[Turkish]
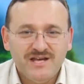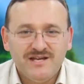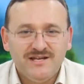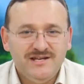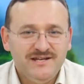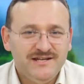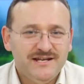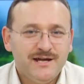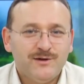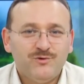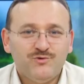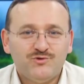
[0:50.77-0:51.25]

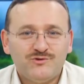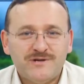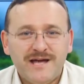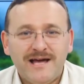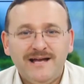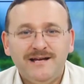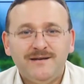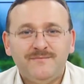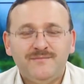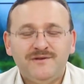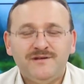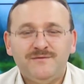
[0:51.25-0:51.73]
Yine
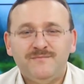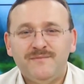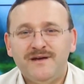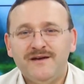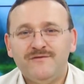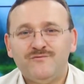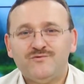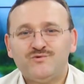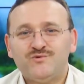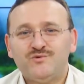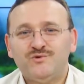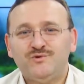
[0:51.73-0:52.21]
güzel bir
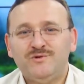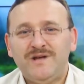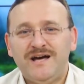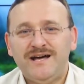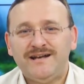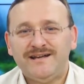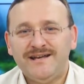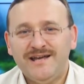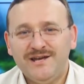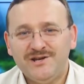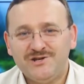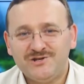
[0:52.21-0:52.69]

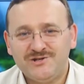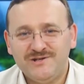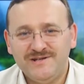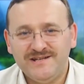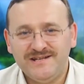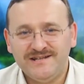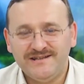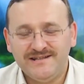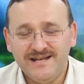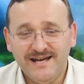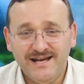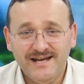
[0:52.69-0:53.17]
mevzular
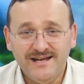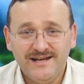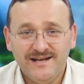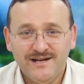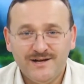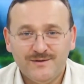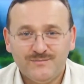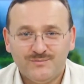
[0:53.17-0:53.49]
eşliğinde